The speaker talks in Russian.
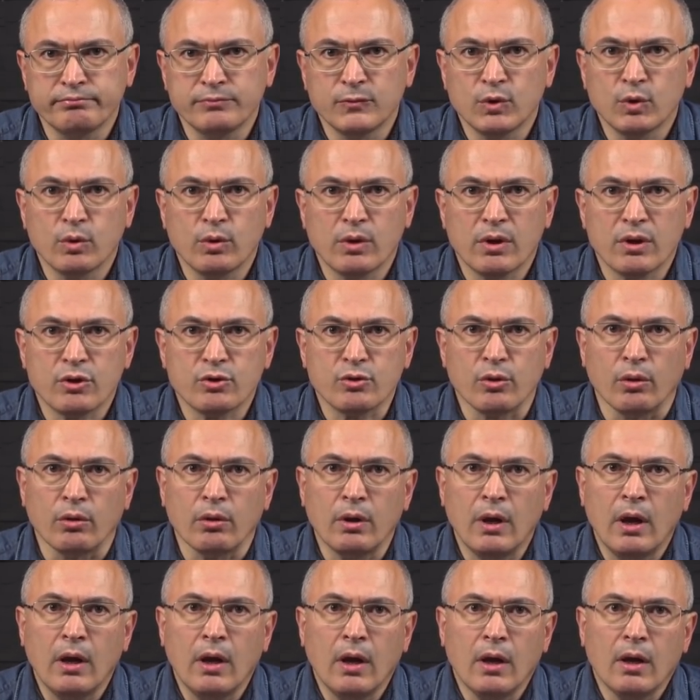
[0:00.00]
Ну хорошо.
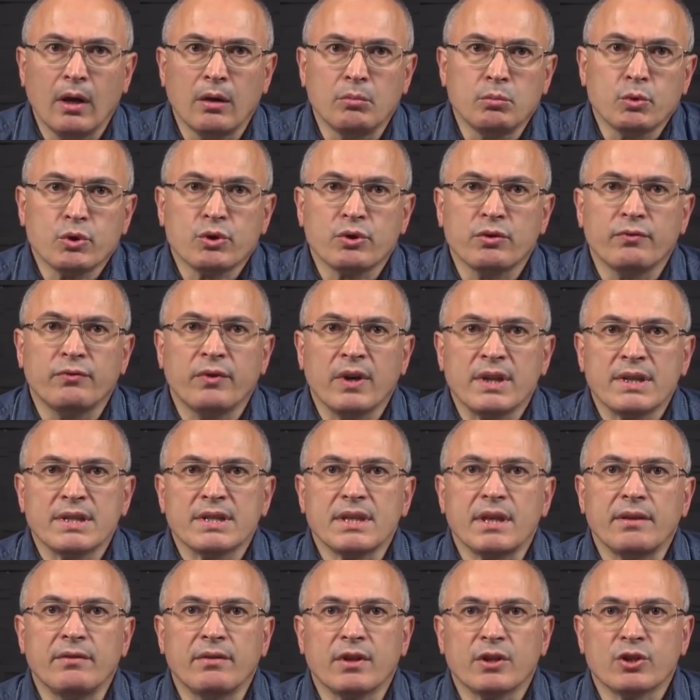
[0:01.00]
Может,
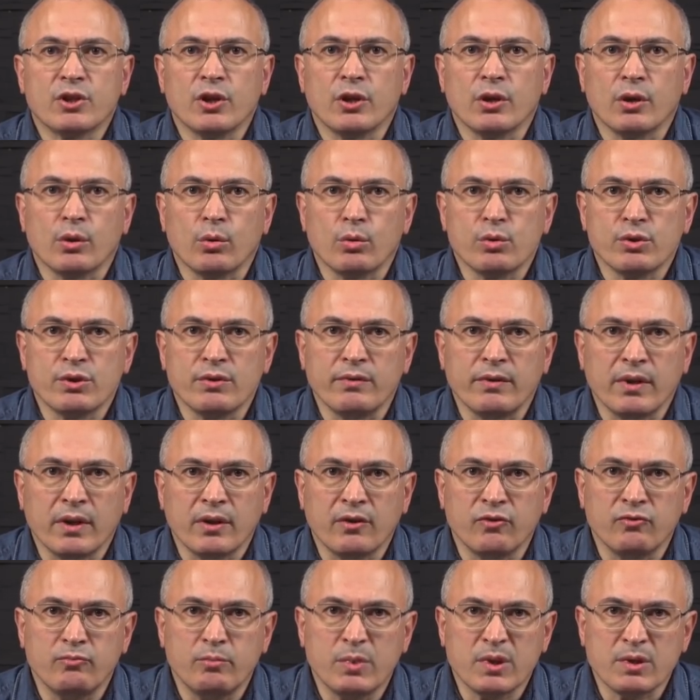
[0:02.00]
вас и ваших
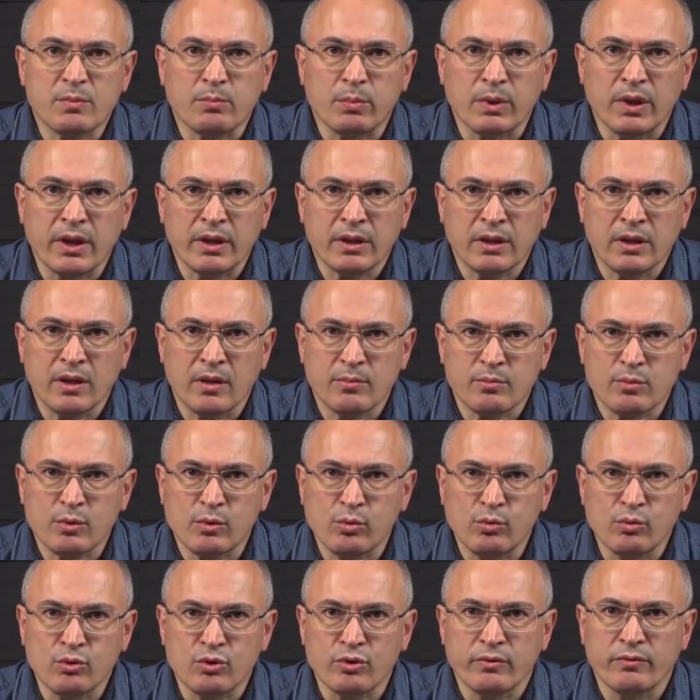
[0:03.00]
родственников бесплатно
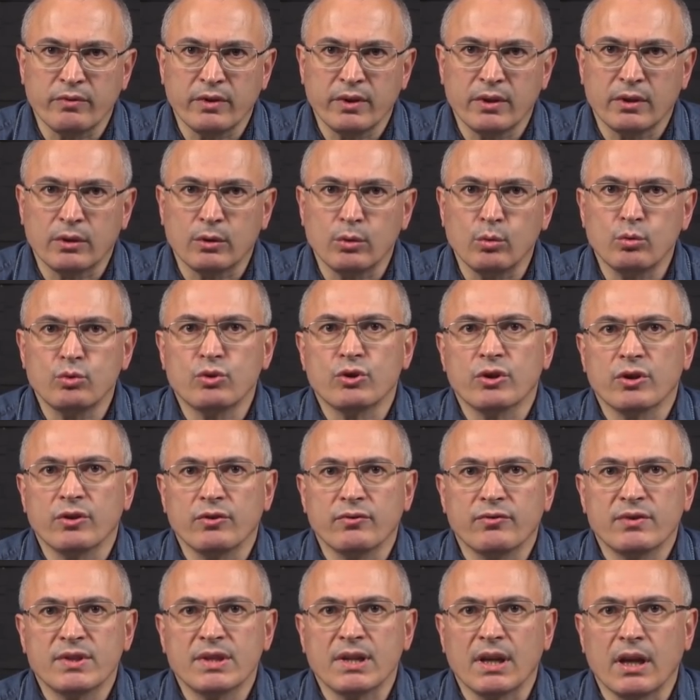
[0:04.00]
обслуживает
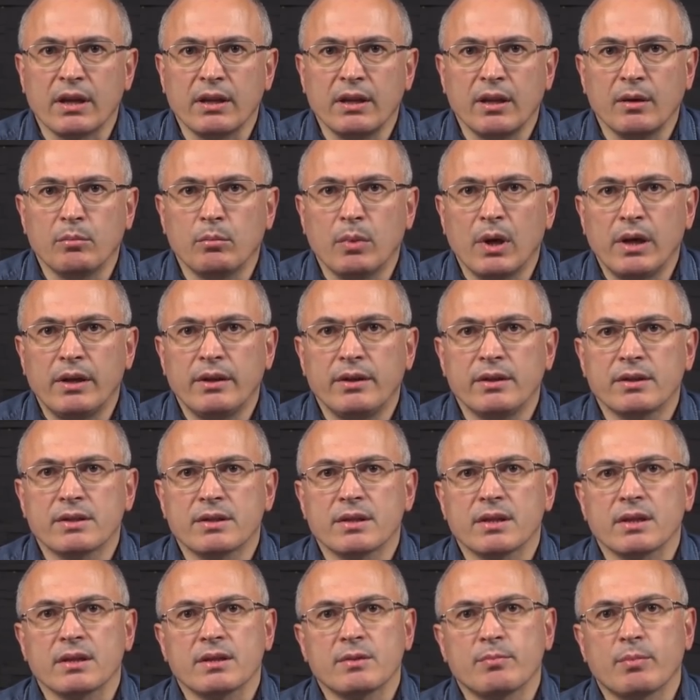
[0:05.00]
лучшая в стране
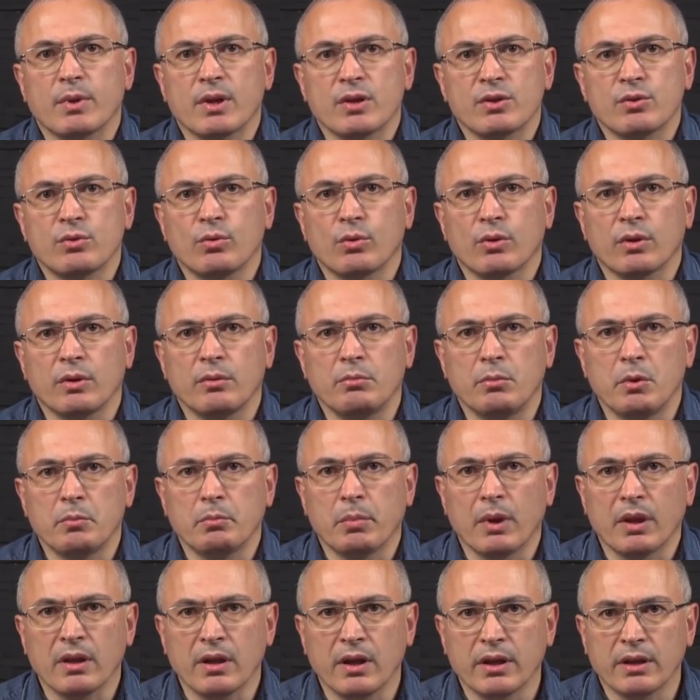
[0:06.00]
больница с просторными
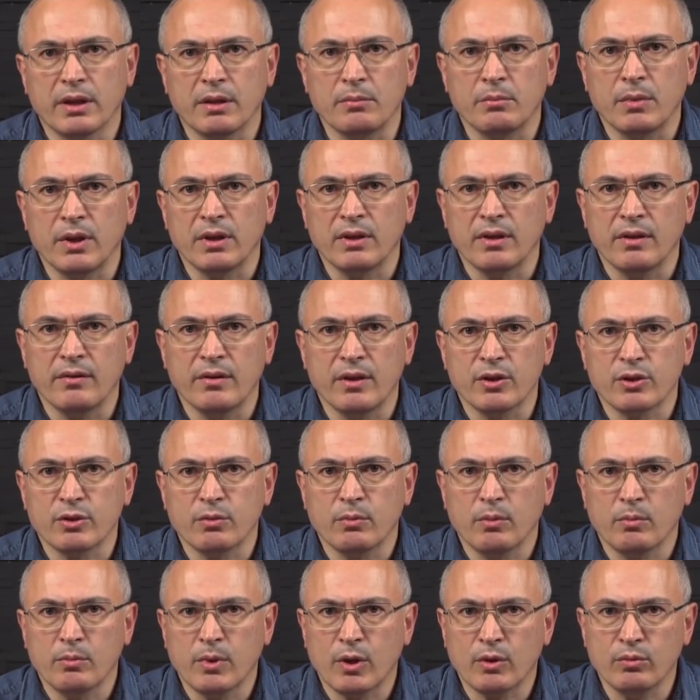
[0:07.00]
палатами и
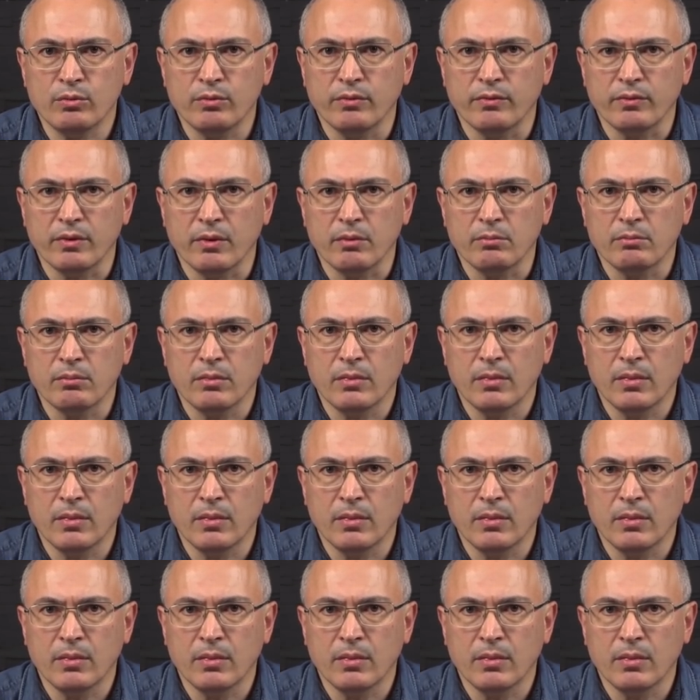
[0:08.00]
новейшим оборудованием?